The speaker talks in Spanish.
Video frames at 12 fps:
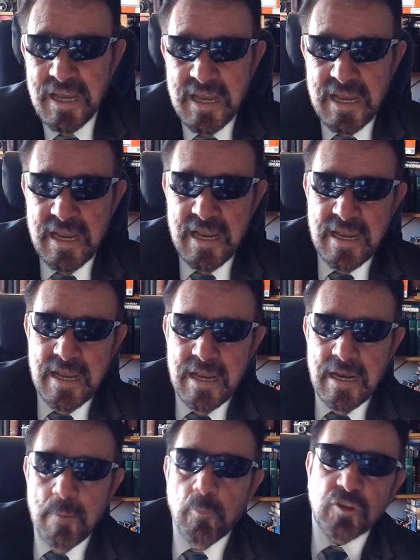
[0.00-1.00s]
y, y
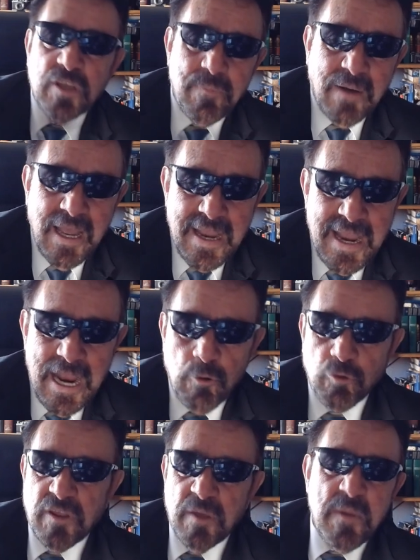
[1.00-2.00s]
les motiva el
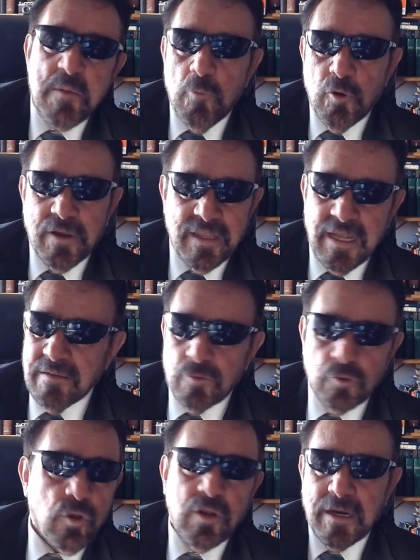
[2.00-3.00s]
optimismo que dan
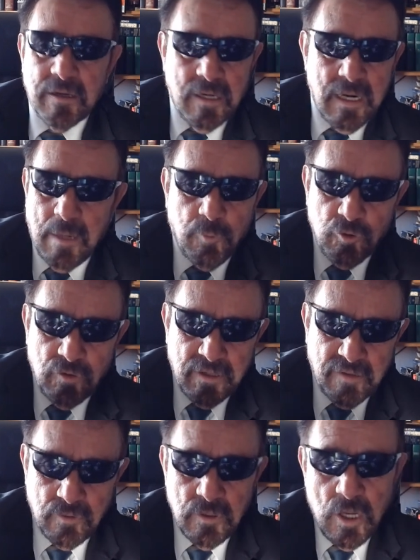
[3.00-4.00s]
todo el apoyo de la
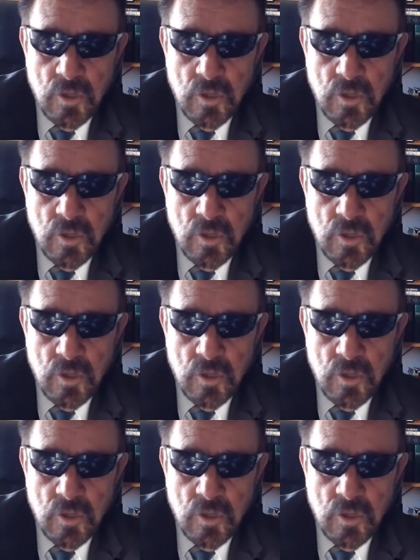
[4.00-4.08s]
nación,